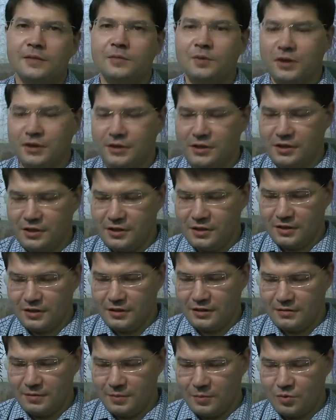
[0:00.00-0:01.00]
На самом деле здесь это, это
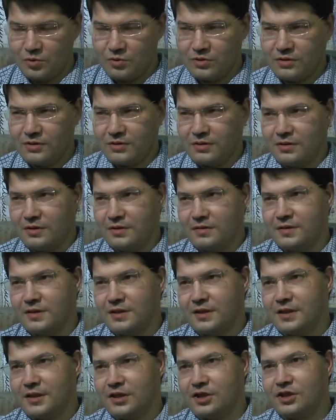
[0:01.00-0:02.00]
вопрос
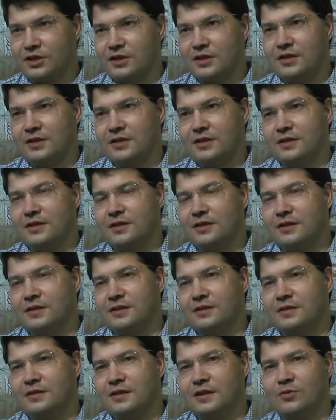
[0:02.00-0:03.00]
соотношений
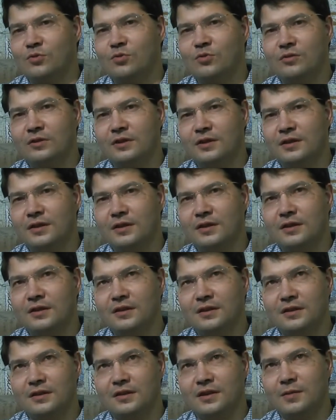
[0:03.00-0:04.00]
закона и
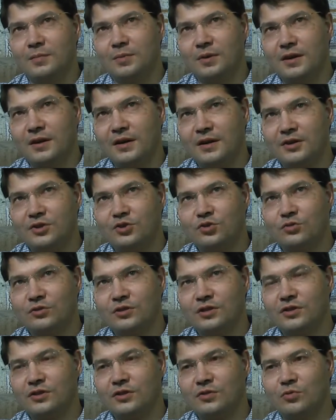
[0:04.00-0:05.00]
добра еще,
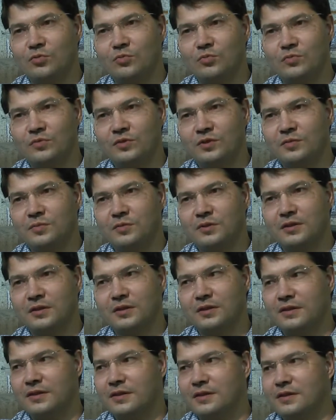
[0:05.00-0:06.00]
знаешь, в каком
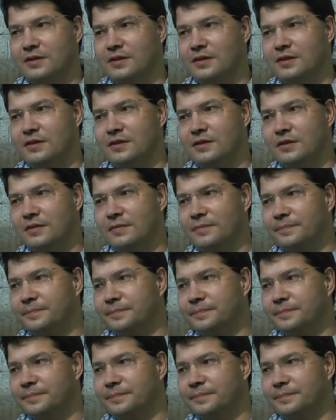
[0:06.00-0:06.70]
смысле интересен?